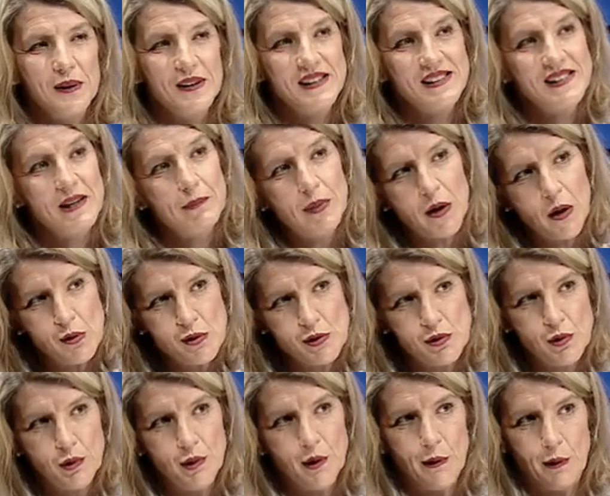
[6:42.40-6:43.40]
Quindi è sempre
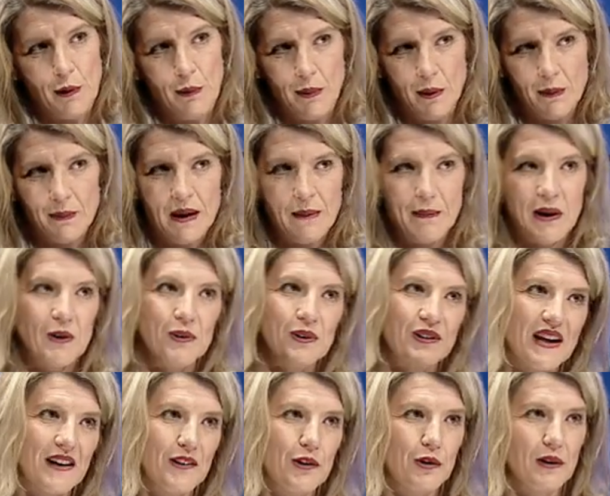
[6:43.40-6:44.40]
lo zucchero il problema, non
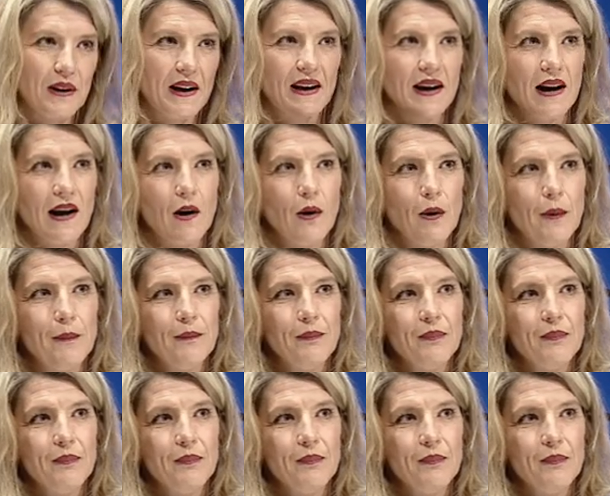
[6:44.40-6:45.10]
Proprietà tanto il cacao. Proprietà